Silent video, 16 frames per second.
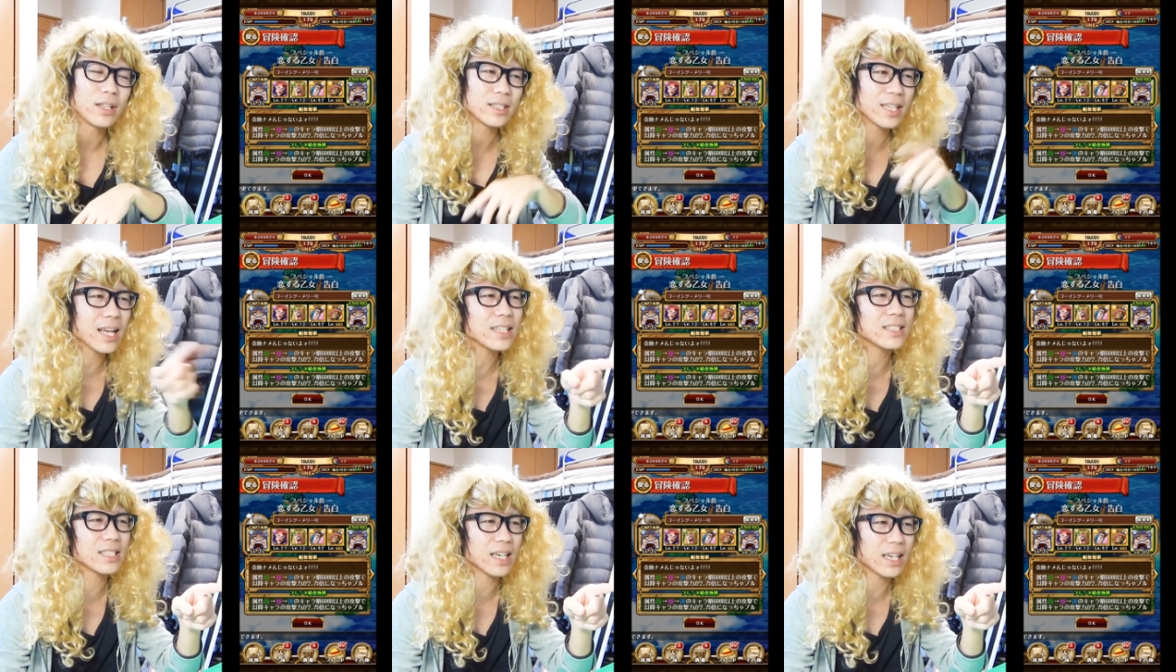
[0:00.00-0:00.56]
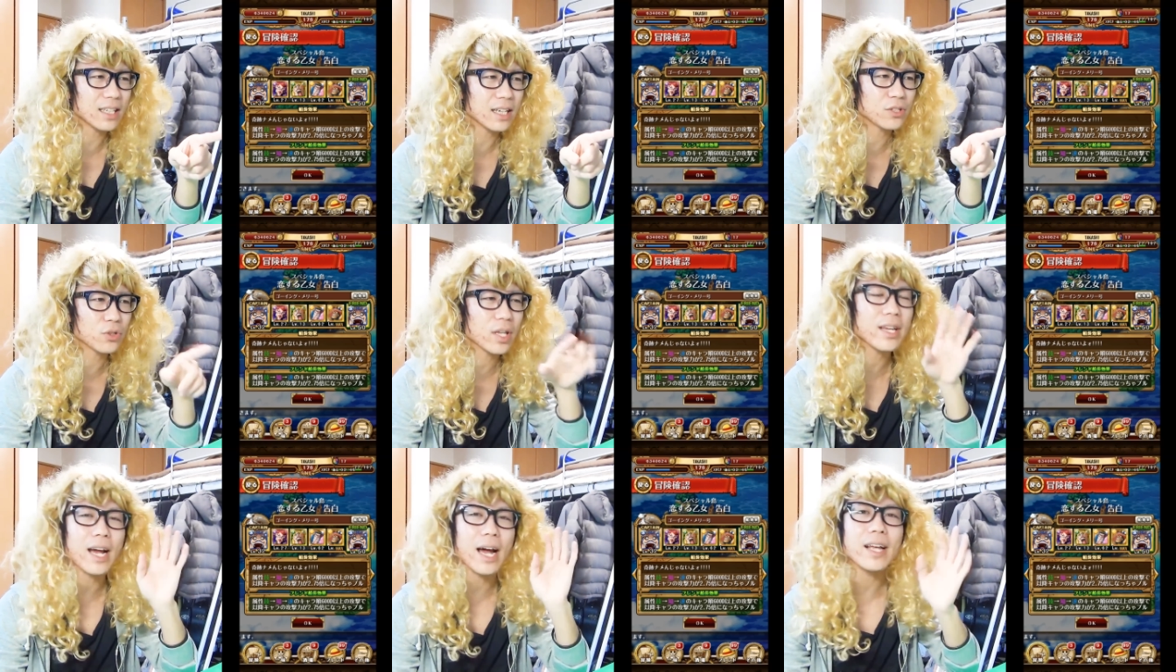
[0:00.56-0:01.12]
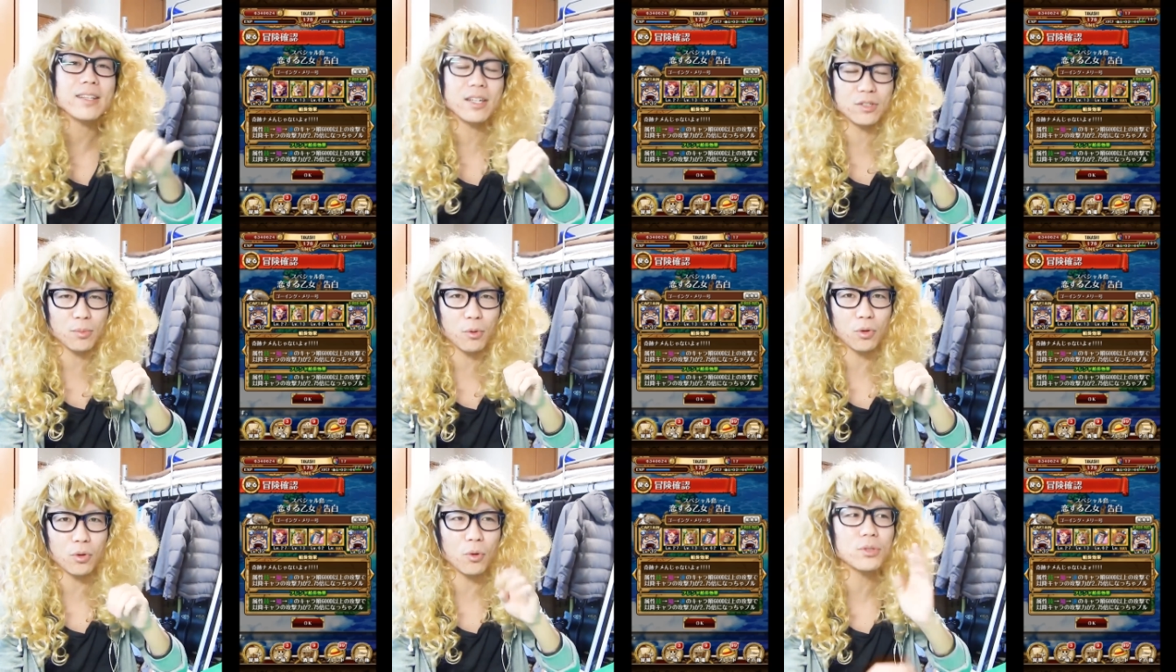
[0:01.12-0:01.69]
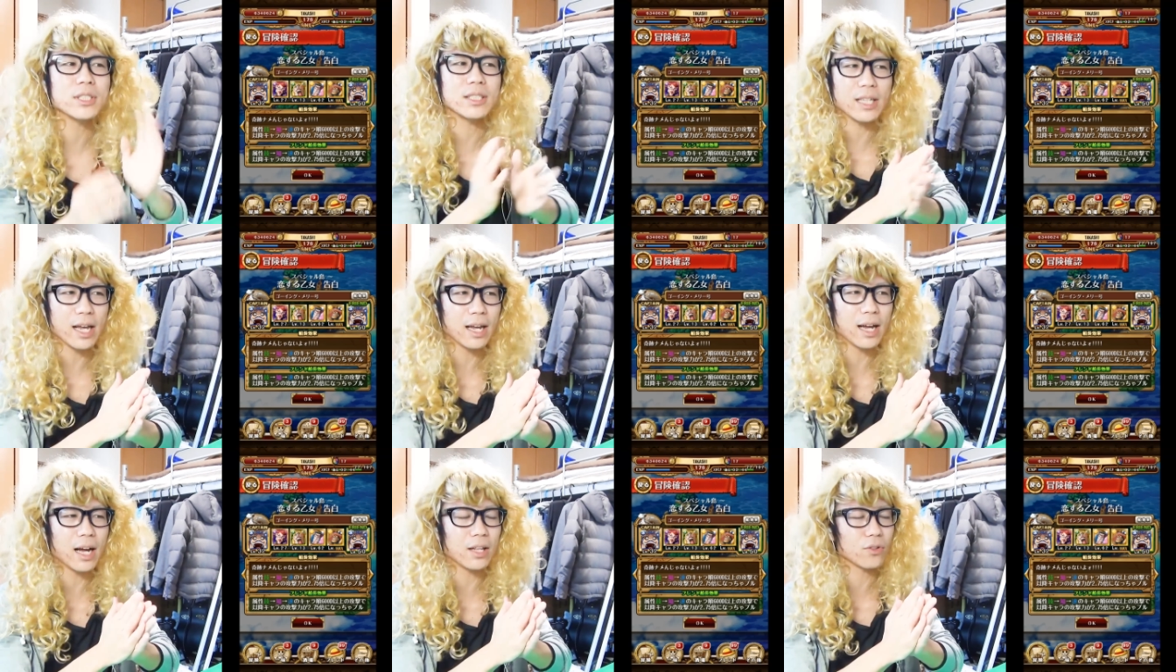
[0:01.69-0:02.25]
で、サンジがね、ちょ、手に入ったんですよ、僕落ち
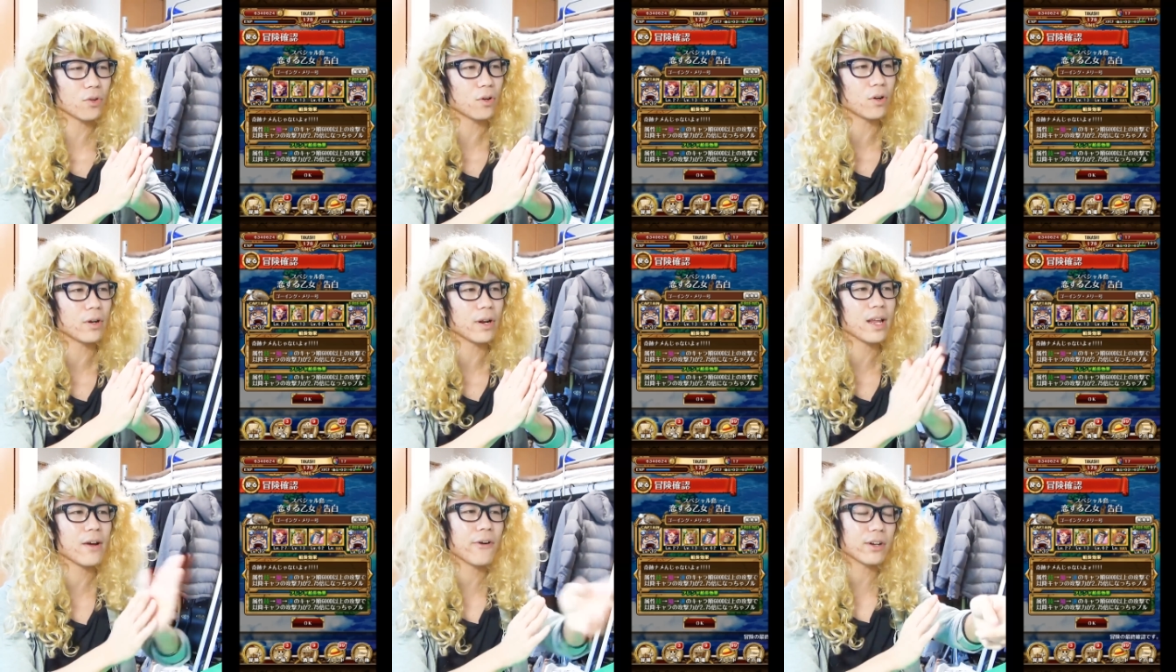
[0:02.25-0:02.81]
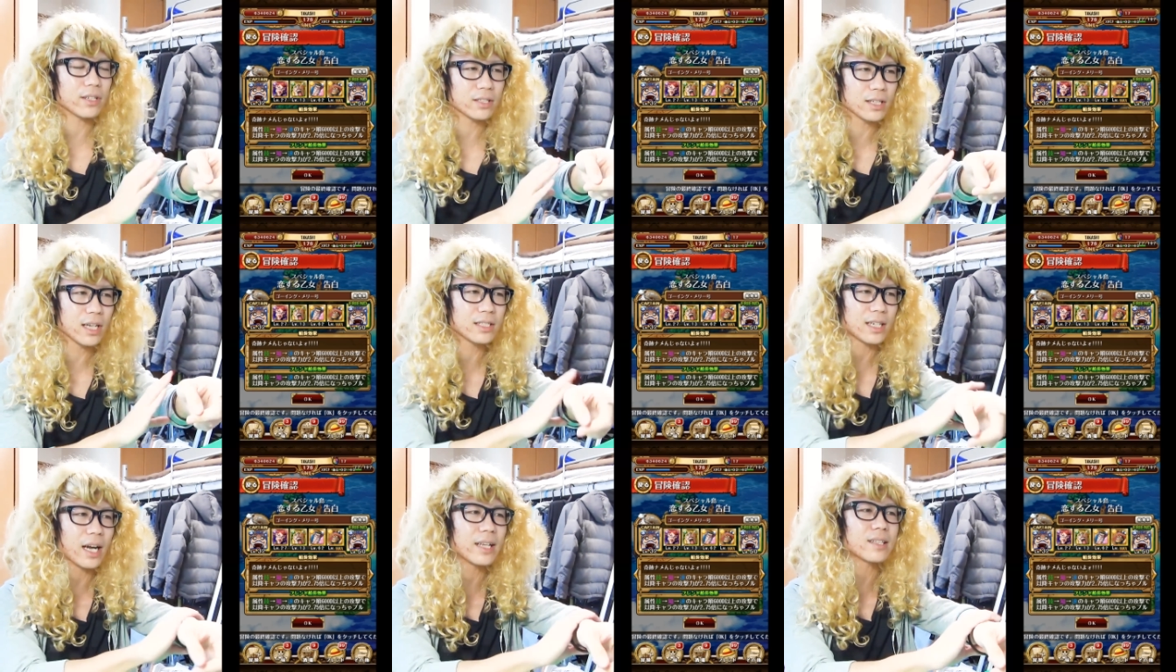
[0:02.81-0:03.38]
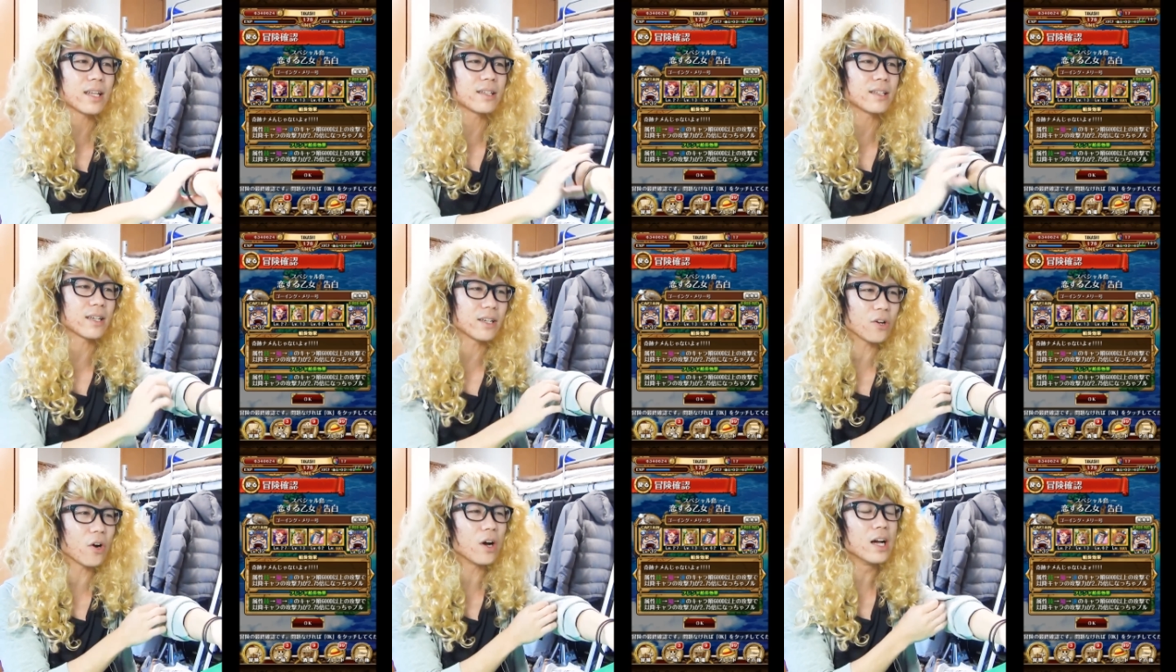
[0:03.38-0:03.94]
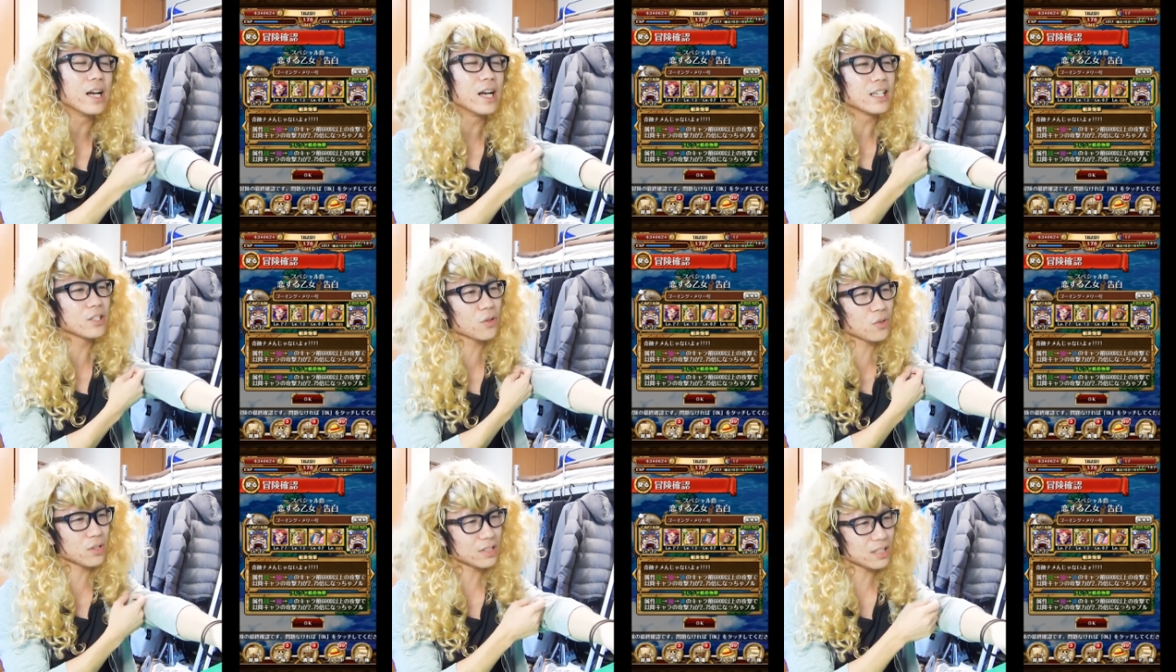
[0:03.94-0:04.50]
て。あのレア枠でサンジ入ったんだけど、
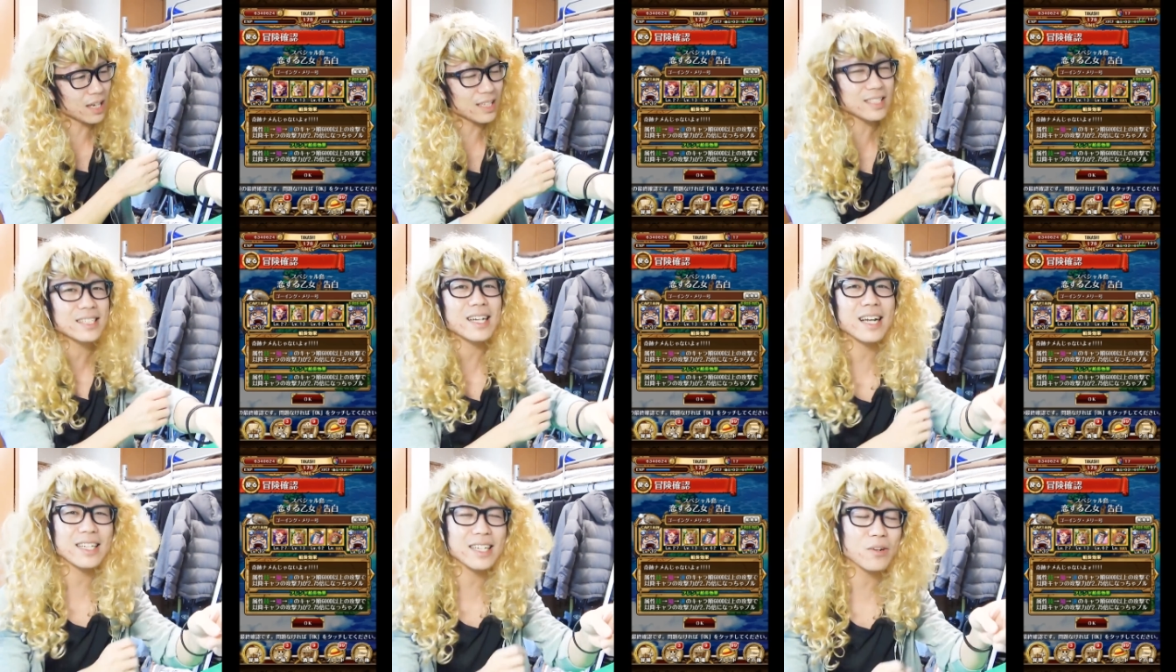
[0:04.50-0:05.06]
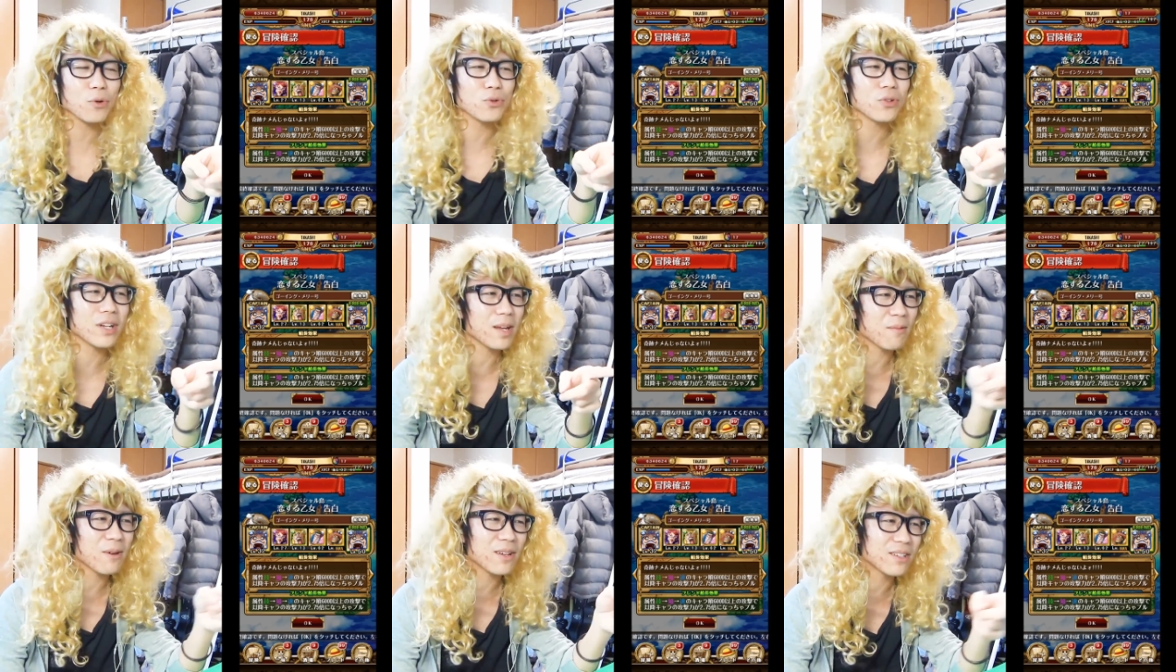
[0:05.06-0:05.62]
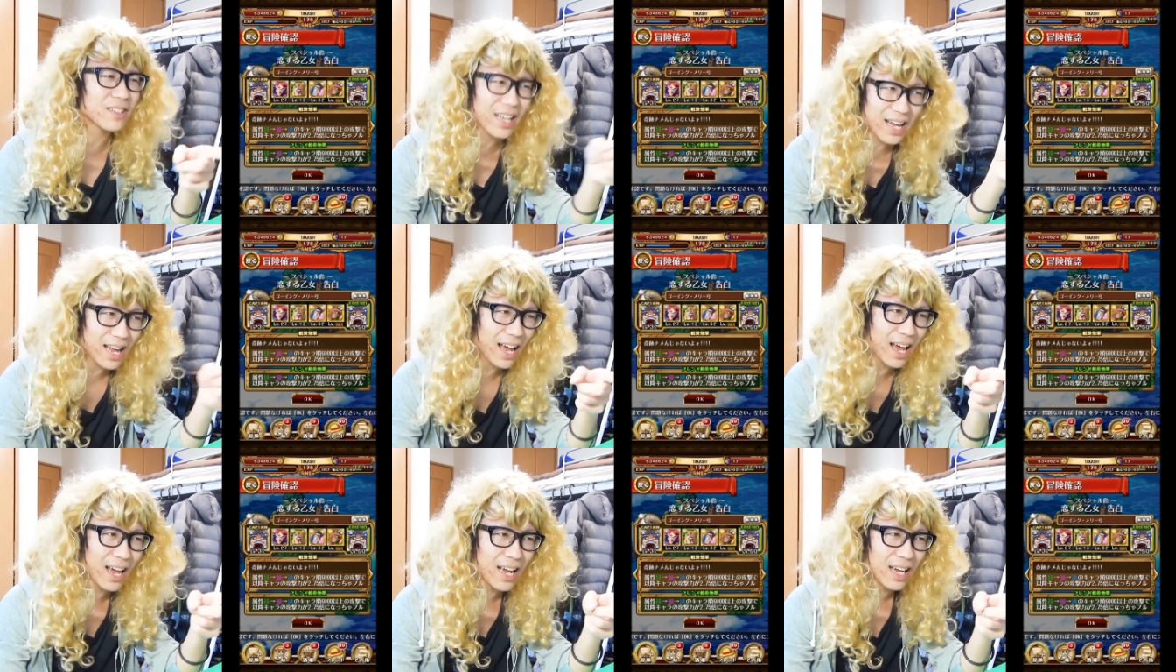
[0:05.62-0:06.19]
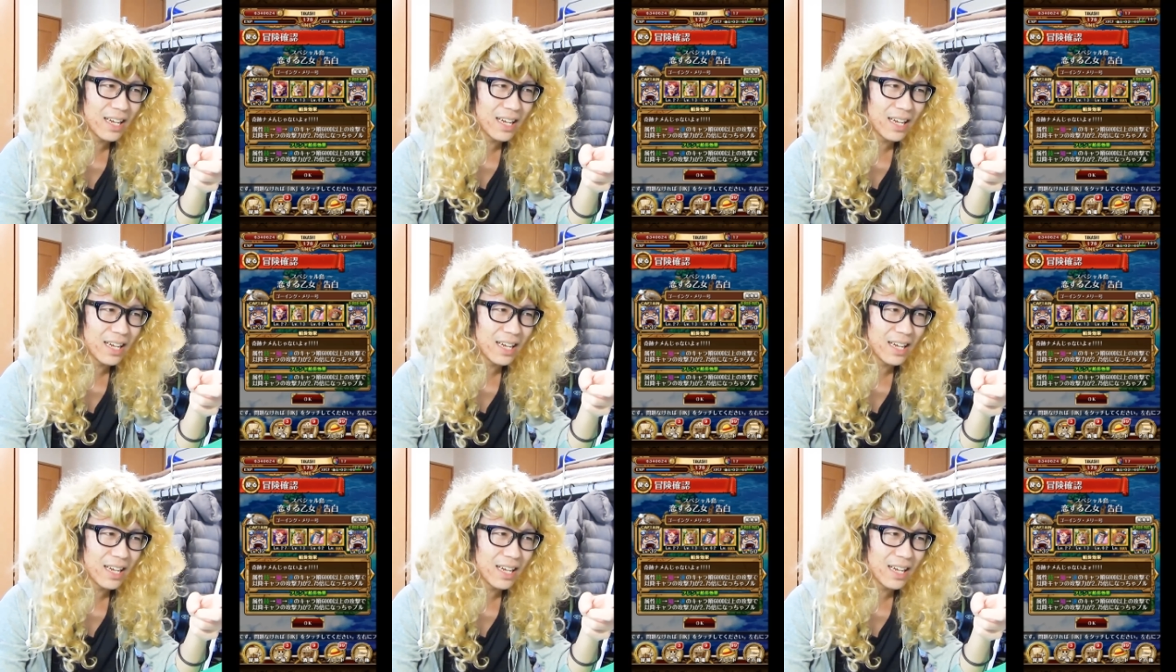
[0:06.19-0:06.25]
ちょっとさすがにこのレベルで、